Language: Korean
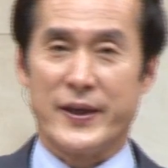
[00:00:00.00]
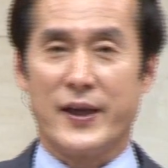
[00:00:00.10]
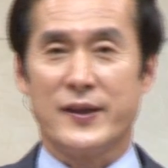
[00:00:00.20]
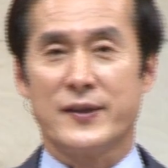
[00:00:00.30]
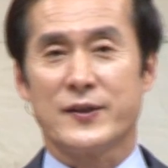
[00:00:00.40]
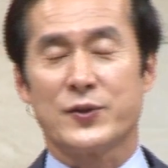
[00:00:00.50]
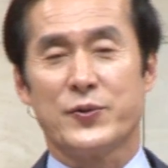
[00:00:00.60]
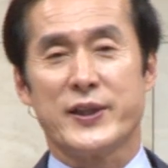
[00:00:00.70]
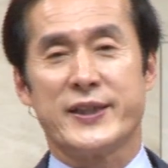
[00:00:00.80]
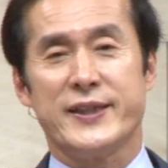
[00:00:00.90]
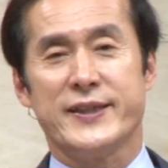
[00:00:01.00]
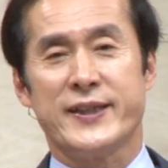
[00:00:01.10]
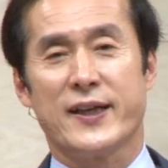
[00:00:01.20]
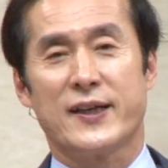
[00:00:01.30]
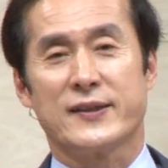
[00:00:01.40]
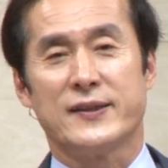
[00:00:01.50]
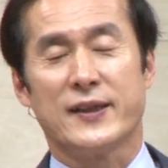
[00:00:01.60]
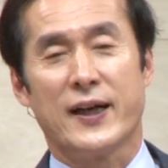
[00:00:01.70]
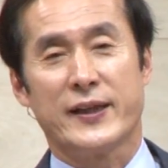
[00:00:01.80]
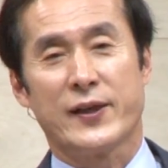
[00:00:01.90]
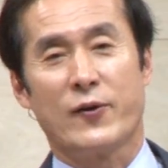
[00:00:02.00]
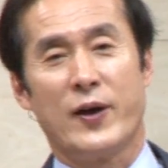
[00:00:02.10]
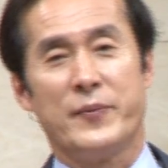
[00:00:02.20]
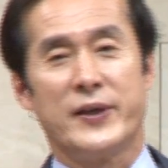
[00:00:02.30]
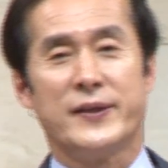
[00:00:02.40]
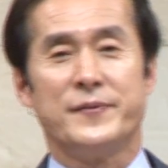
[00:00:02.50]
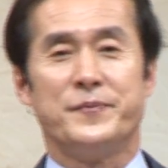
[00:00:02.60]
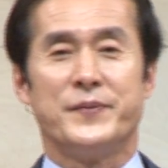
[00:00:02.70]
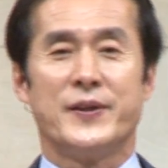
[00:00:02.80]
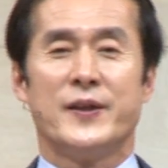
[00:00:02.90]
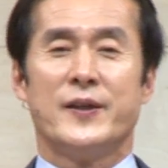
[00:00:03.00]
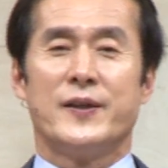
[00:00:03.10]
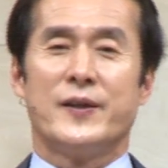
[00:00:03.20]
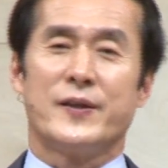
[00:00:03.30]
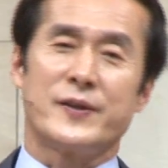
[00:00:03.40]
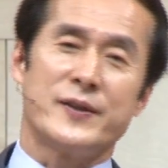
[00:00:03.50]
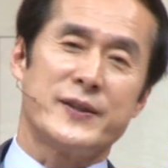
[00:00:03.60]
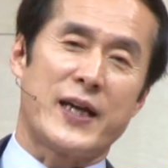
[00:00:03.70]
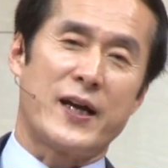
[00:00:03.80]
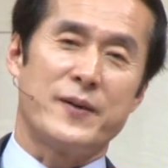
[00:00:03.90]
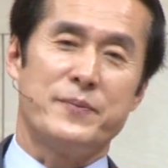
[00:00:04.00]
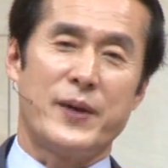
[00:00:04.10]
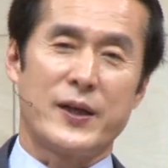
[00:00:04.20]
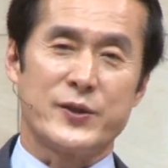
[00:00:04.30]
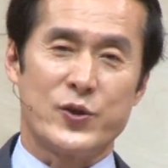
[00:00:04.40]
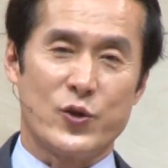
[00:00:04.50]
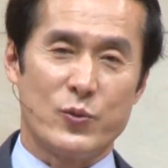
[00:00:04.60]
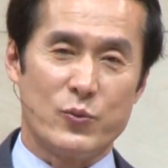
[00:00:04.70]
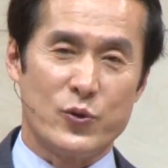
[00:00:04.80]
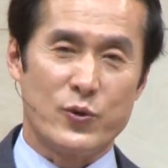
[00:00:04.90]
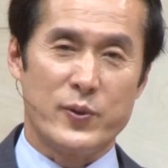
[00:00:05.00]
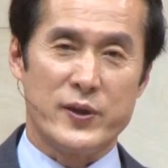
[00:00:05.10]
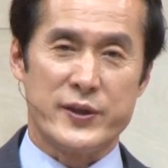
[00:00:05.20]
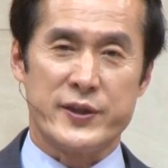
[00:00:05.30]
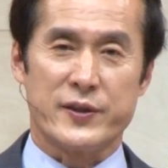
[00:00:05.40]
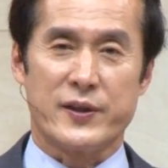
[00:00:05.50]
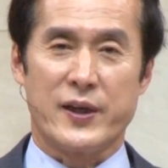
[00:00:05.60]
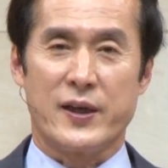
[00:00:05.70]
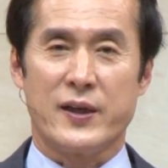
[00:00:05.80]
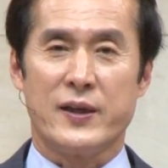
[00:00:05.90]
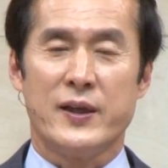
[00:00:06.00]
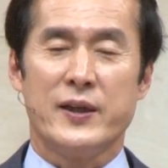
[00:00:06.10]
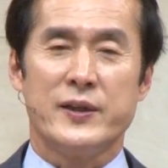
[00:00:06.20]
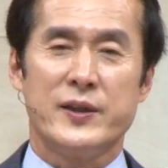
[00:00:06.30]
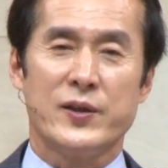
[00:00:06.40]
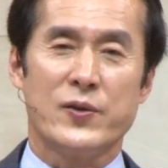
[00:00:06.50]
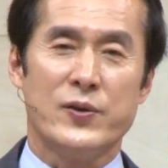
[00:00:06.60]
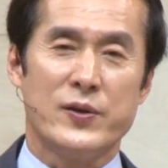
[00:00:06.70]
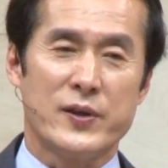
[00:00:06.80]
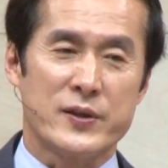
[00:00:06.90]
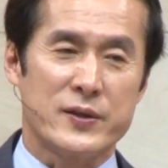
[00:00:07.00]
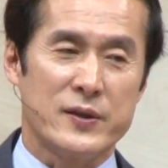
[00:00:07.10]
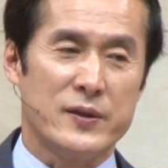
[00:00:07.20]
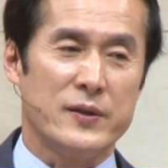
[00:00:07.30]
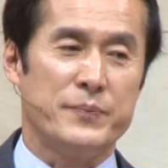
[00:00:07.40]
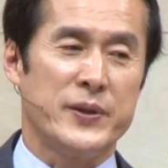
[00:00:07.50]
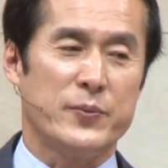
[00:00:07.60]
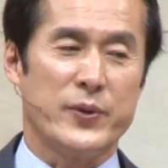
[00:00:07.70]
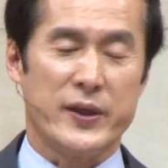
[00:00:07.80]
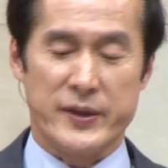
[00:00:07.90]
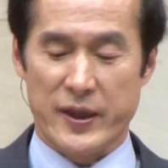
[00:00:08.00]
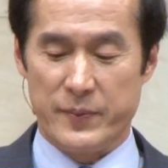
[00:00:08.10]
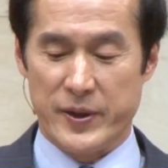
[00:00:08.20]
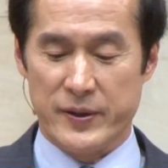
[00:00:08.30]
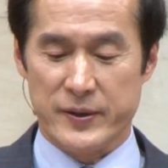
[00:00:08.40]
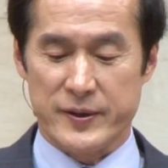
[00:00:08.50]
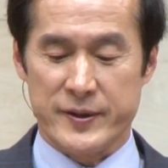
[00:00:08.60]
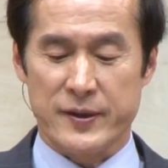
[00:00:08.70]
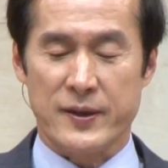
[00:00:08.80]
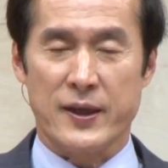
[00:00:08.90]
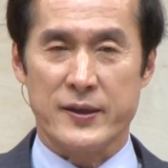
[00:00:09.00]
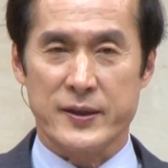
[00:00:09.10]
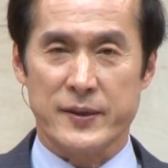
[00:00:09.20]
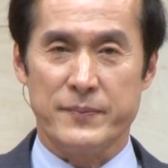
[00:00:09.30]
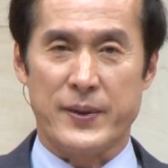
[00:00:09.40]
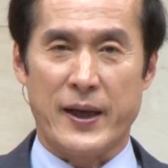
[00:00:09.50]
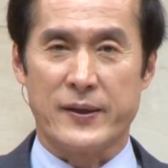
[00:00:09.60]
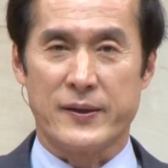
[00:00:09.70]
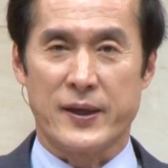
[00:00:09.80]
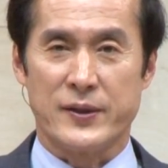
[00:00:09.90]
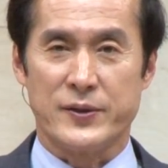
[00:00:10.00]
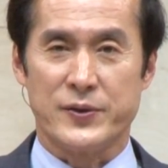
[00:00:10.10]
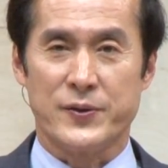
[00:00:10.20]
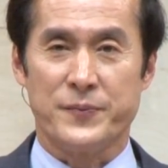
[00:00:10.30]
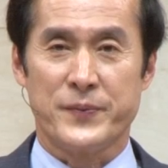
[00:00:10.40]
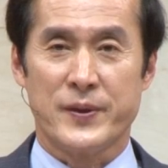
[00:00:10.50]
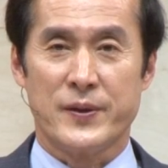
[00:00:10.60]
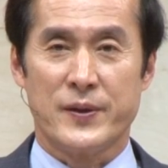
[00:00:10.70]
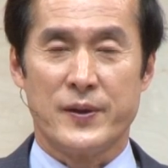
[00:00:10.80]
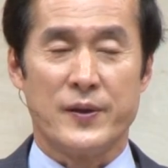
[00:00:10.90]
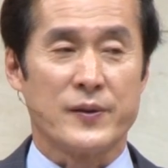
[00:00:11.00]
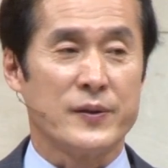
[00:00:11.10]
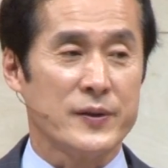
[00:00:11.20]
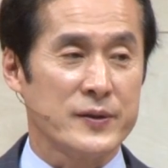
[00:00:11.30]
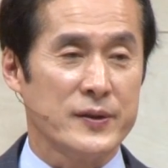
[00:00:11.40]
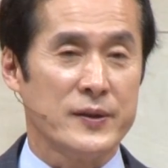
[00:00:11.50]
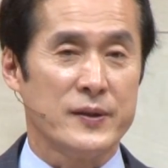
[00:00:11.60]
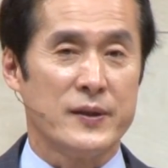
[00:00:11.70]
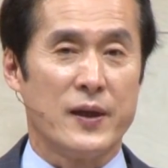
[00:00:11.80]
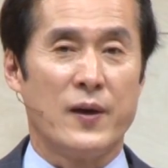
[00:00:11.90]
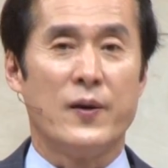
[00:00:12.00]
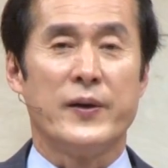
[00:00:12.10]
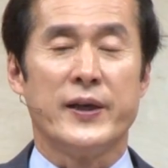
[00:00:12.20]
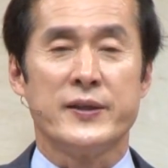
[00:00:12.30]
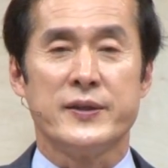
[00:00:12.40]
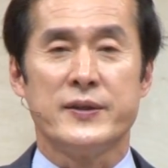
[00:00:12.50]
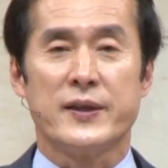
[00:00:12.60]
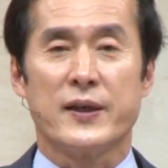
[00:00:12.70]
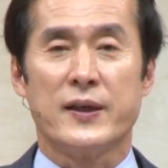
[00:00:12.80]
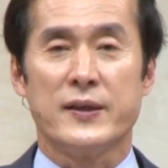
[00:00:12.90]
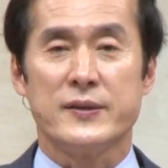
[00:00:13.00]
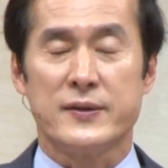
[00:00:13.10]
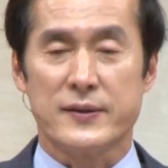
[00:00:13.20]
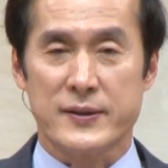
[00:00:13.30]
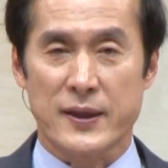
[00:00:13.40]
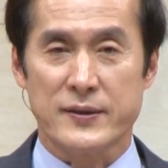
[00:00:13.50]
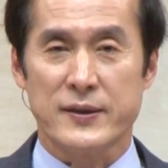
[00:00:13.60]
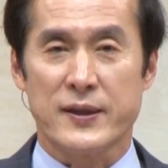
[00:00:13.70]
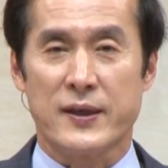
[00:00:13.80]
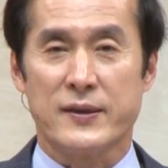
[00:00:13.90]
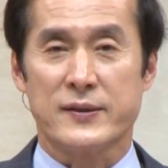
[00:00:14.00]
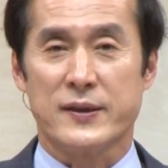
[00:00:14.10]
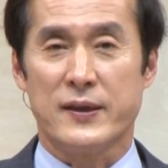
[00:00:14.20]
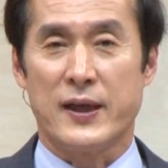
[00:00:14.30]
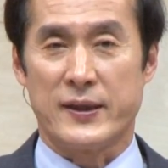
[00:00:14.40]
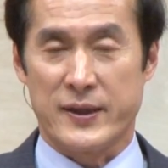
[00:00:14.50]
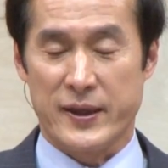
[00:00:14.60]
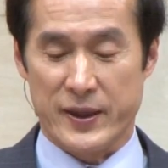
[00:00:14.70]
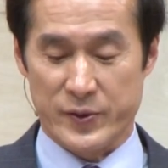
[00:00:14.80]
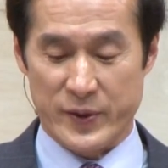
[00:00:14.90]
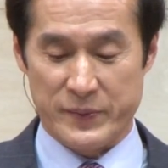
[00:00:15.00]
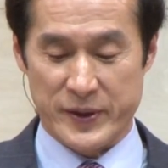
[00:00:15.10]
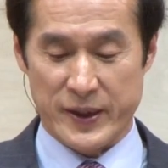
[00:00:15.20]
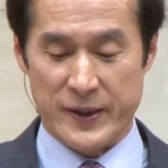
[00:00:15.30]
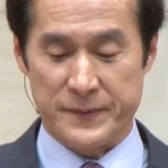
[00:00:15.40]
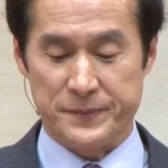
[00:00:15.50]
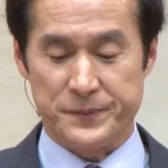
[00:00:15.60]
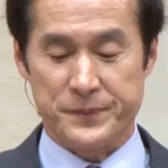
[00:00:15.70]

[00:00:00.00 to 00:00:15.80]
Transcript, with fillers: 예를 들어서 우리 신체가 건강하다고 하면은 어떤 작은 망치로 무릎을 치거나 뜨거운 것을 피부에 대면은 즉각적인 반응을 하죠. 예, 그것이 어, 내 신체가 정상적이라는 것을 나타내기도 합니다.